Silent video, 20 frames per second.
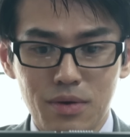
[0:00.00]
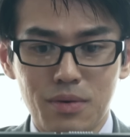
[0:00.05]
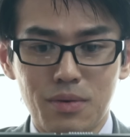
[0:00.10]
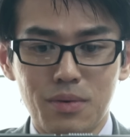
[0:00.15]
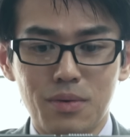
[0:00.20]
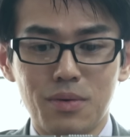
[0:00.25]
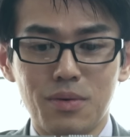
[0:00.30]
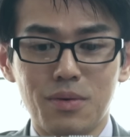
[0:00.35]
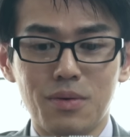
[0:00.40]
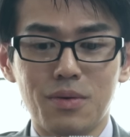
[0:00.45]

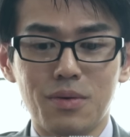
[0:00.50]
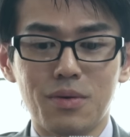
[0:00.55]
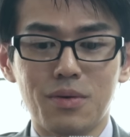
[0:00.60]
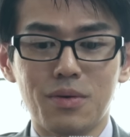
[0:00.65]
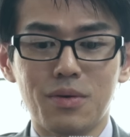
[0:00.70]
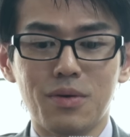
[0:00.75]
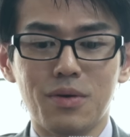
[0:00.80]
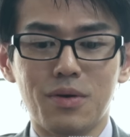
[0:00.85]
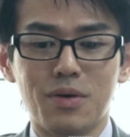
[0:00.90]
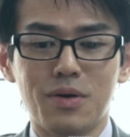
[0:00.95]
お
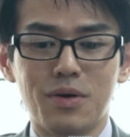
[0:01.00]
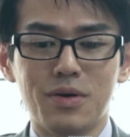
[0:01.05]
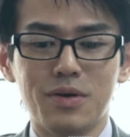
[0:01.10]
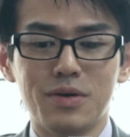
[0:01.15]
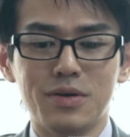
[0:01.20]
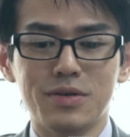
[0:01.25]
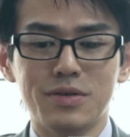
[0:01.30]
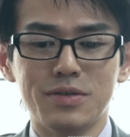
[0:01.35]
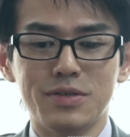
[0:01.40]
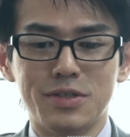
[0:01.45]

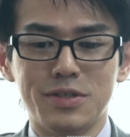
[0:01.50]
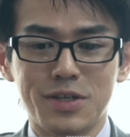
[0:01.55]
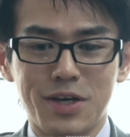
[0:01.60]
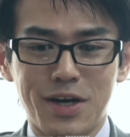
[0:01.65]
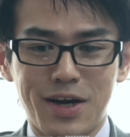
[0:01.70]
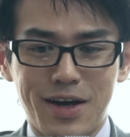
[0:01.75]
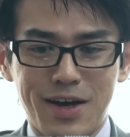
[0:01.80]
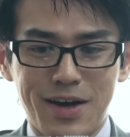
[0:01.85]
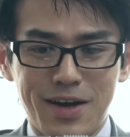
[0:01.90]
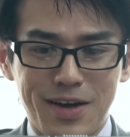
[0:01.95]

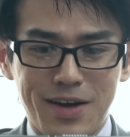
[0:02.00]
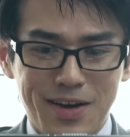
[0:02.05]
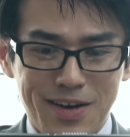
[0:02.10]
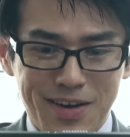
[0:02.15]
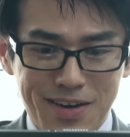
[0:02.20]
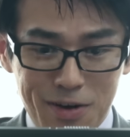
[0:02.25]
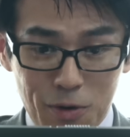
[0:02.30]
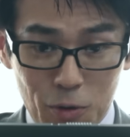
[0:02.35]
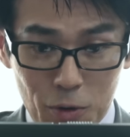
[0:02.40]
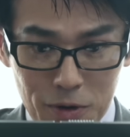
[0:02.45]
じゃあ
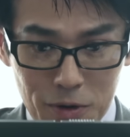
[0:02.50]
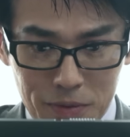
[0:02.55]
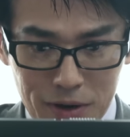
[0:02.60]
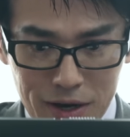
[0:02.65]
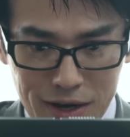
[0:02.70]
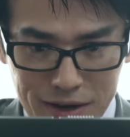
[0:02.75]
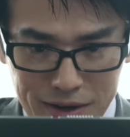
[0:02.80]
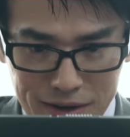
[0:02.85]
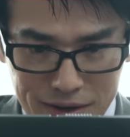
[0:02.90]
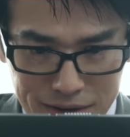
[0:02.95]
これ
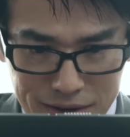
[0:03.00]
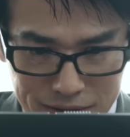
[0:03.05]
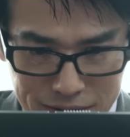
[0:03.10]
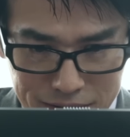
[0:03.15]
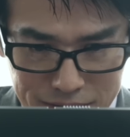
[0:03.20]
は